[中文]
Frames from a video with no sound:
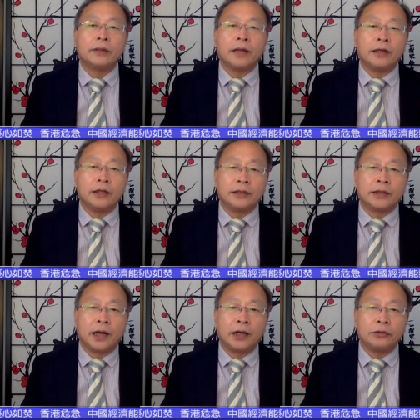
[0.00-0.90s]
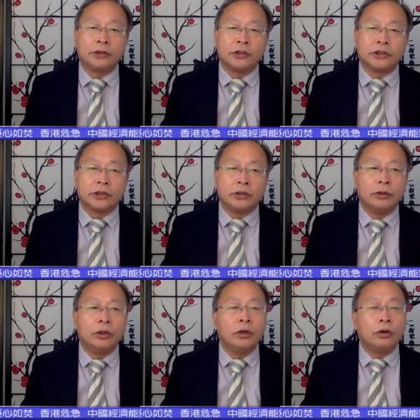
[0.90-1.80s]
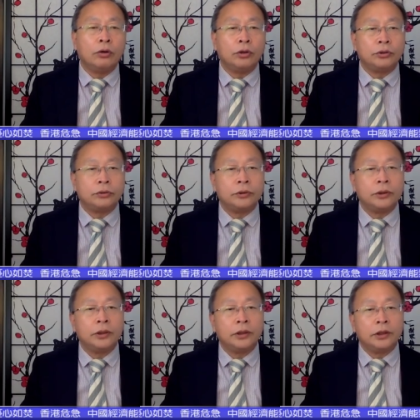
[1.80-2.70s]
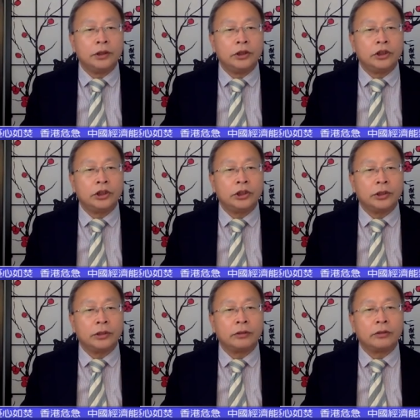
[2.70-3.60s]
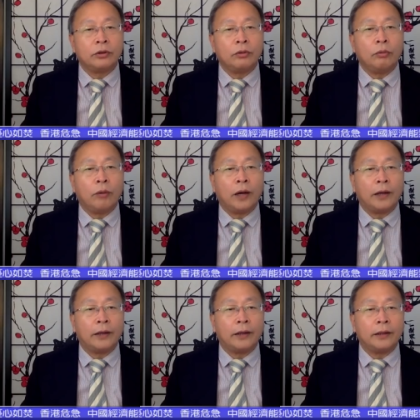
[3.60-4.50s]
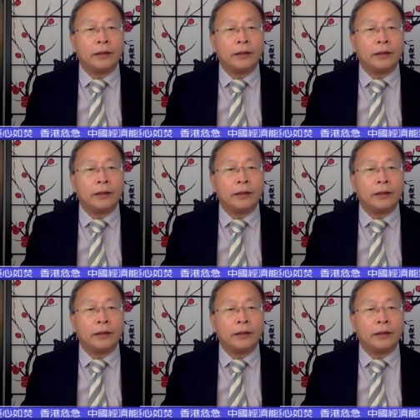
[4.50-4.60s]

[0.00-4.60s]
当你察觉的时候，或许一切。都晚了。